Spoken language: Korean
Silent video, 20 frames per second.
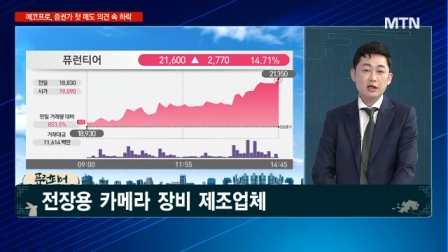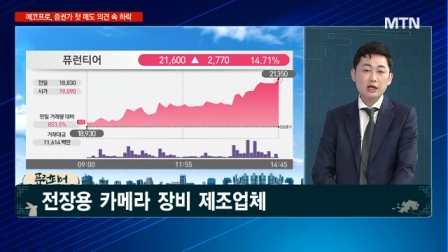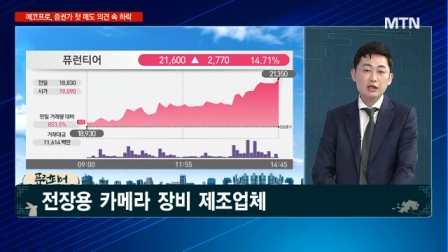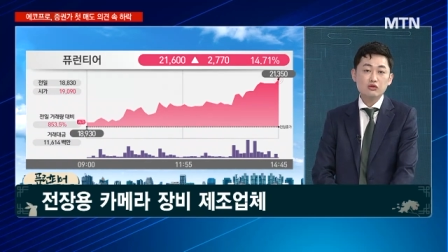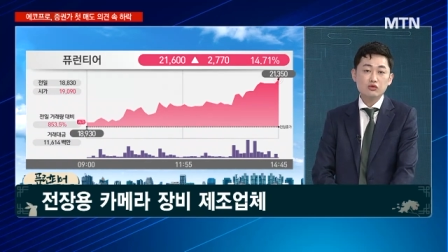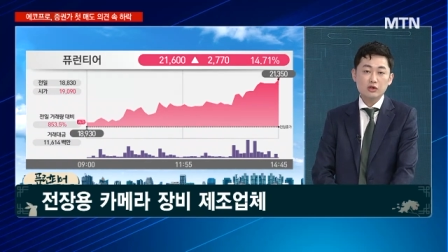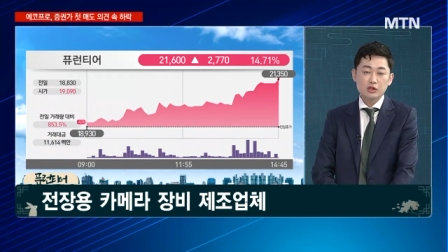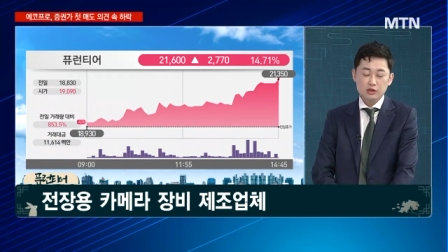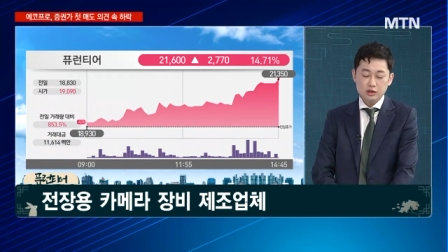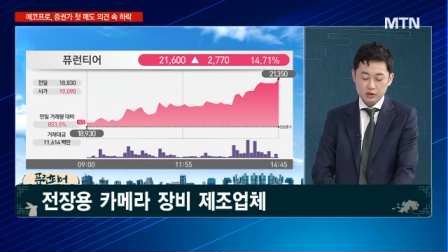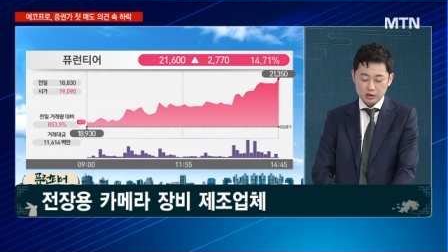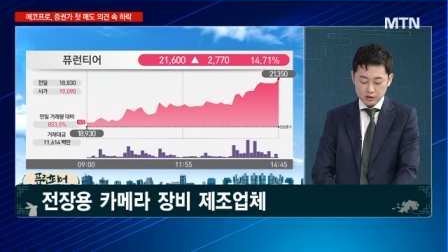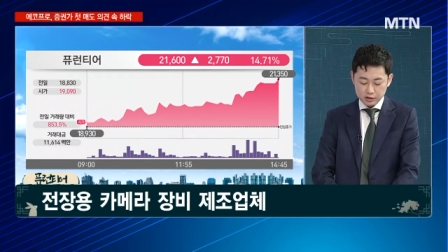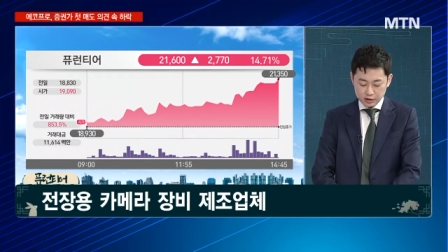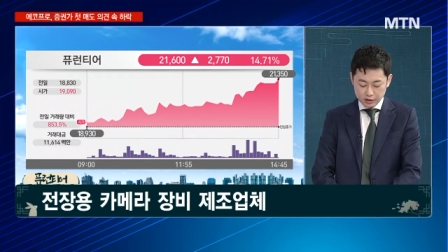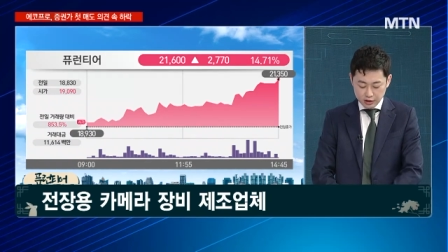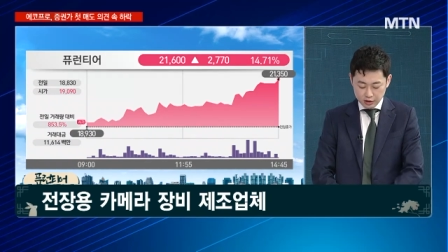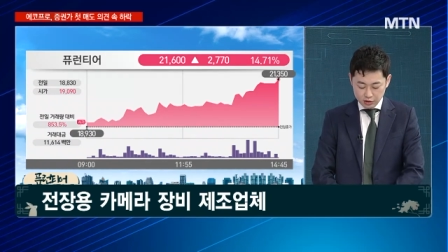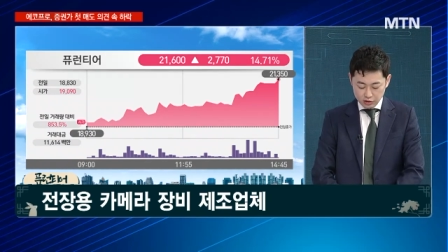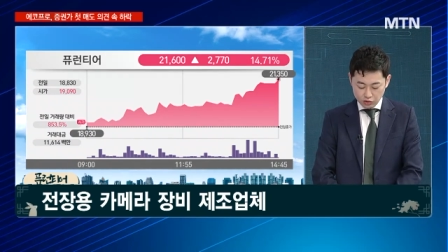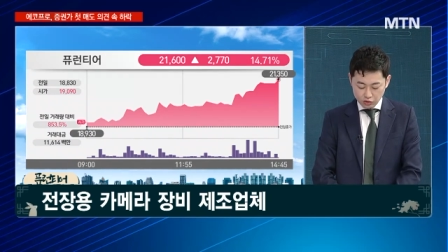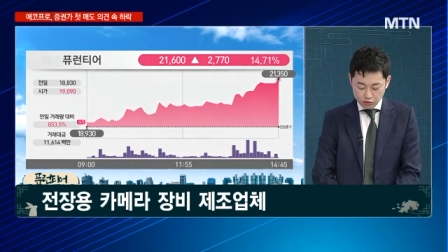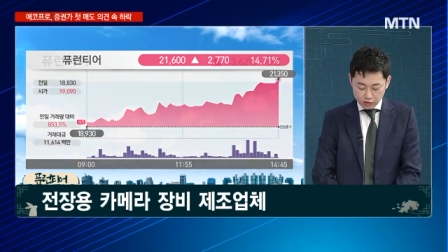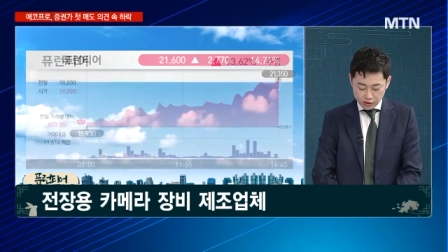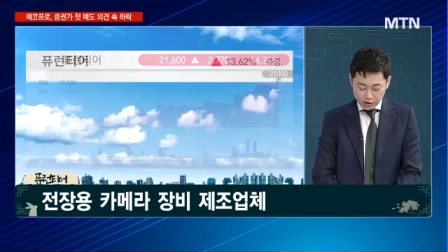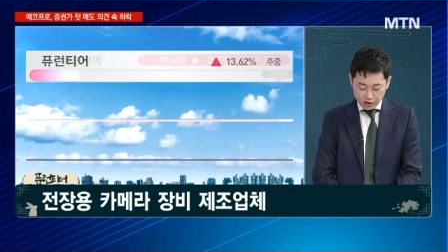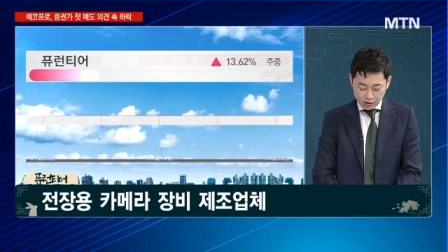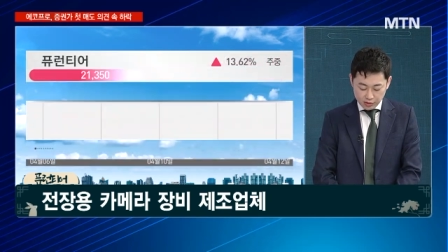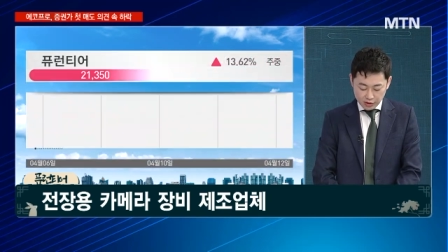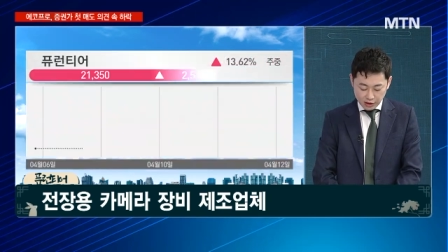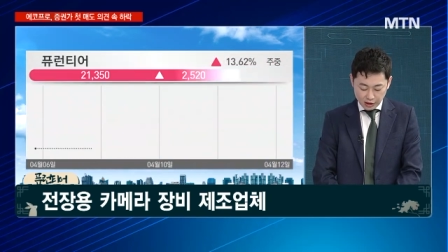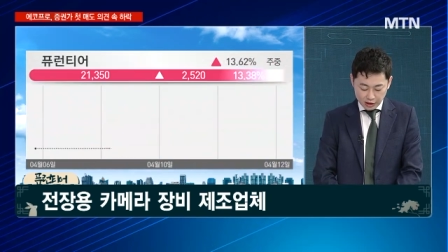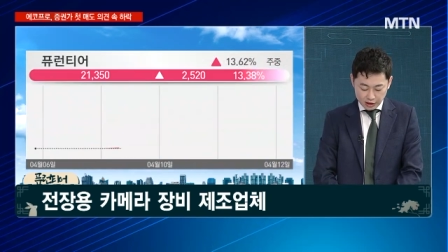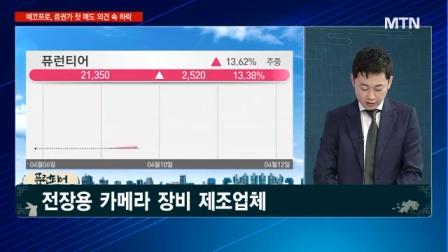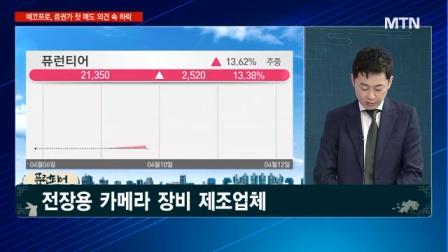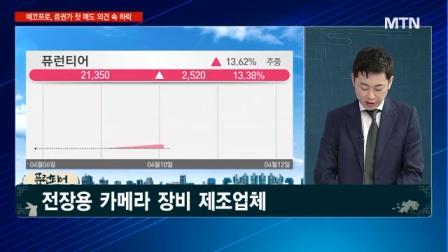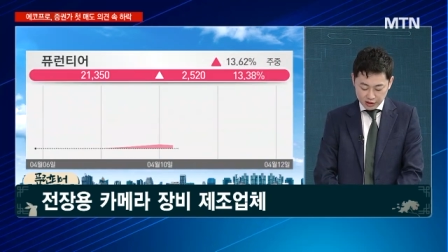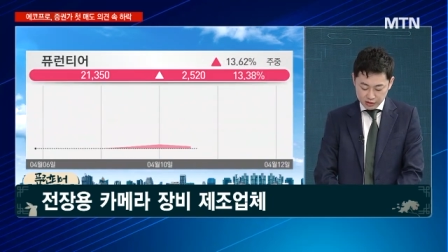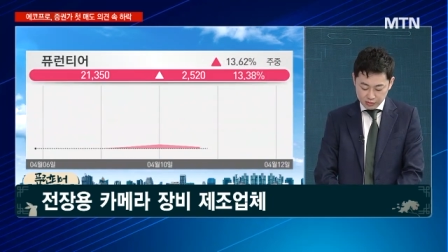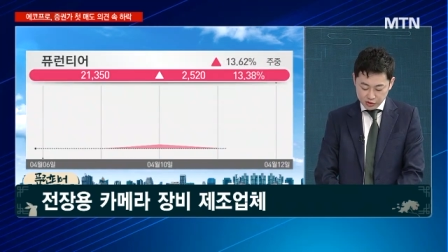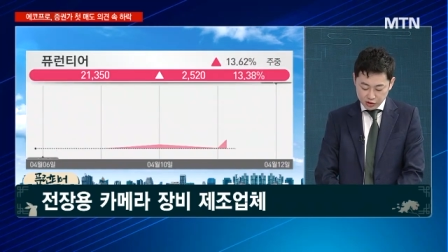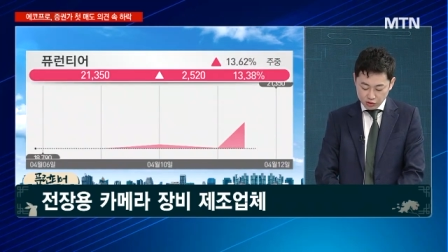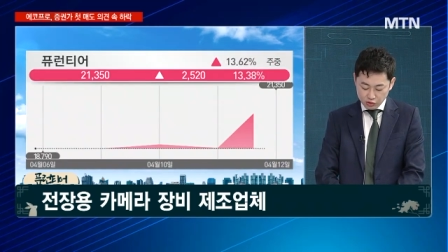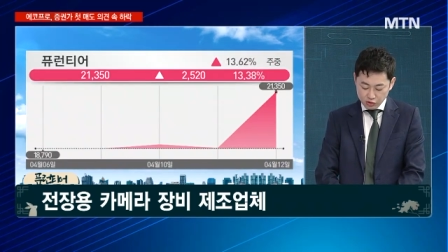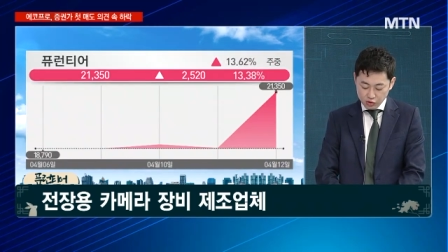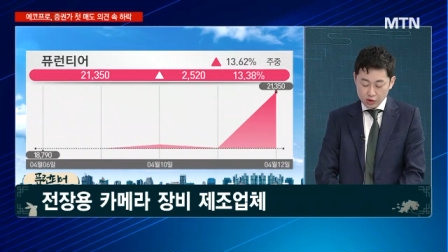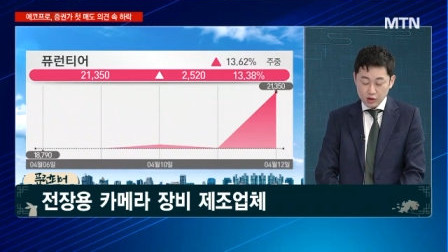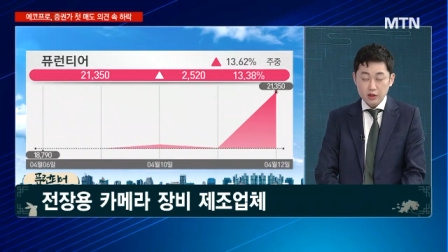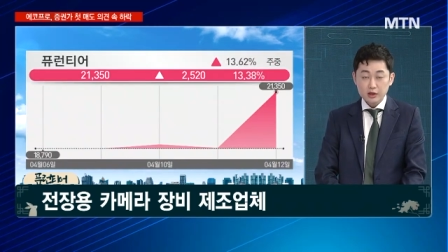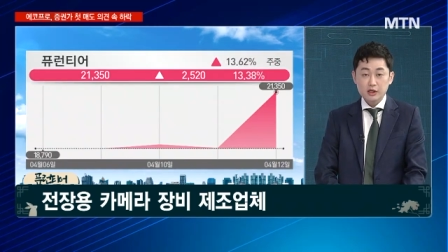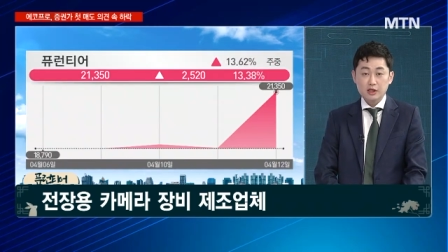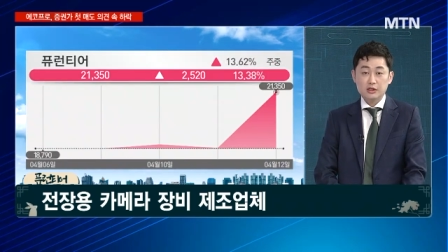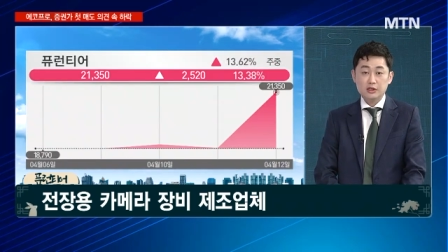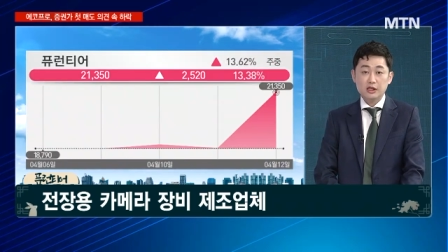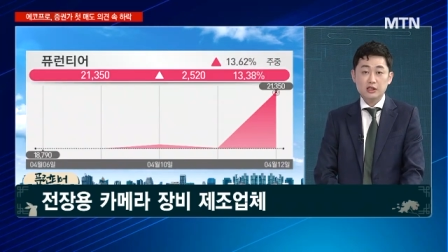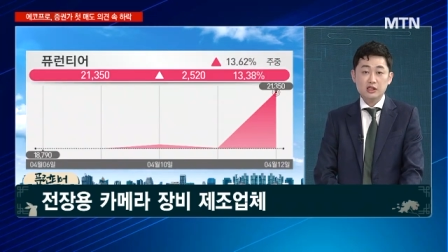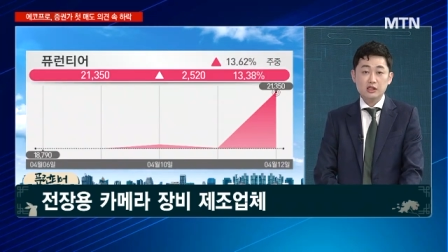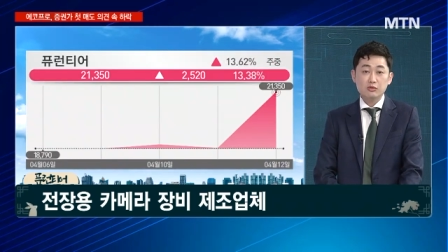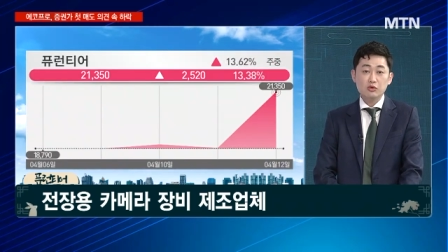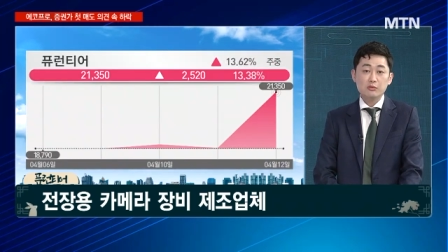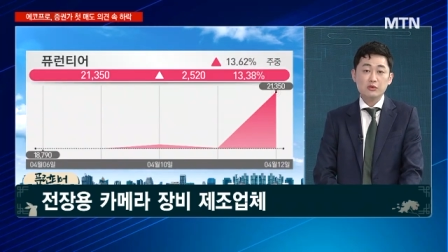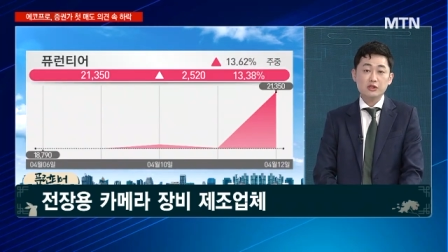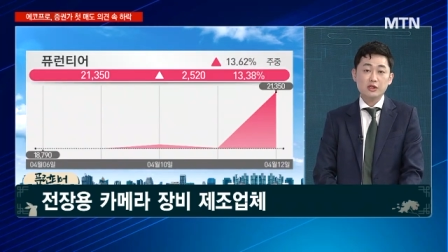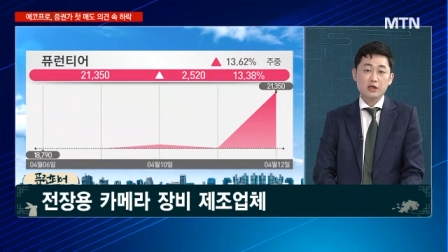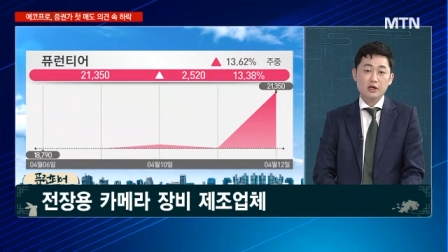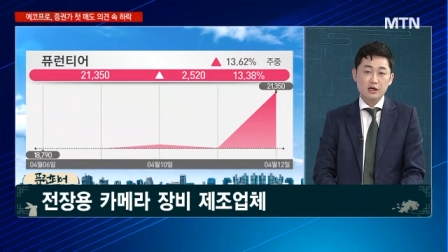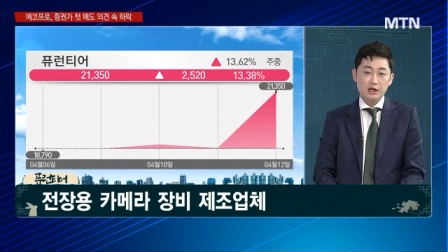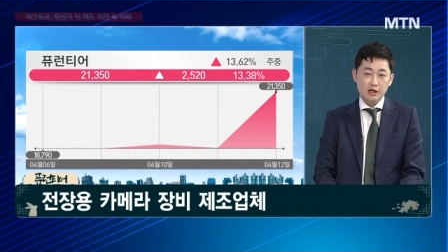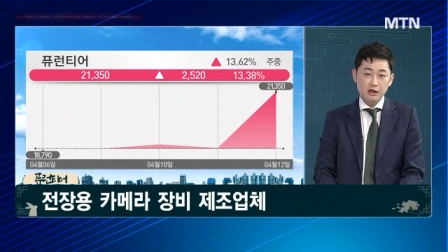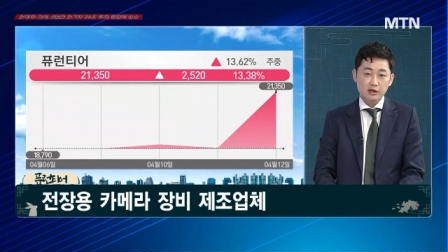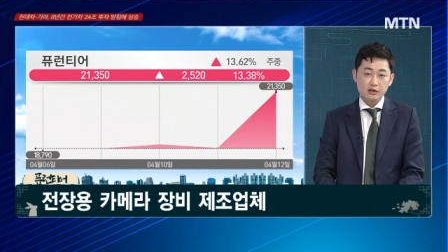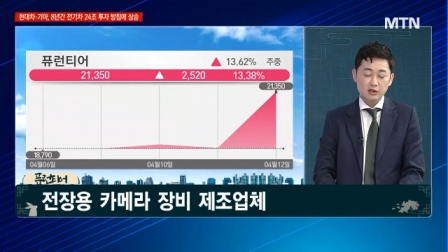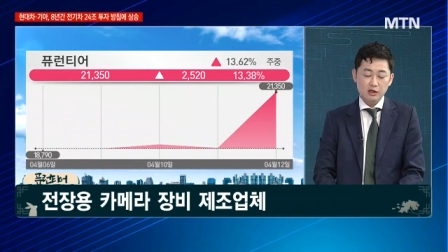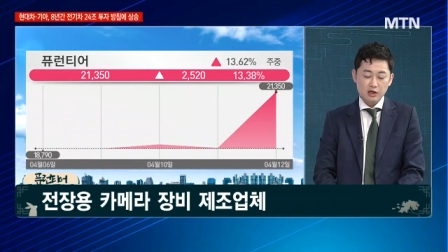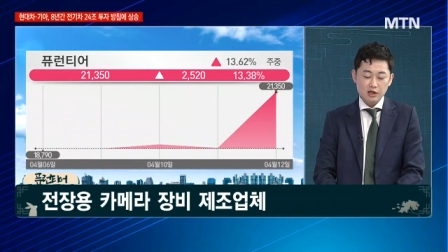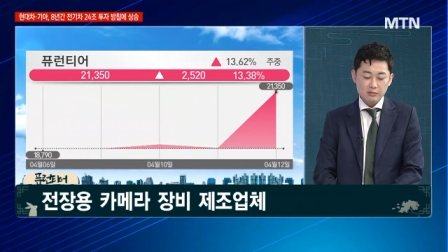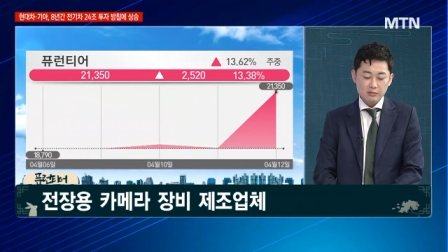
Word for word: 할 수 있는 이런 기업이다 말씀드리고 예, 차트 보면서 예, 가격 전략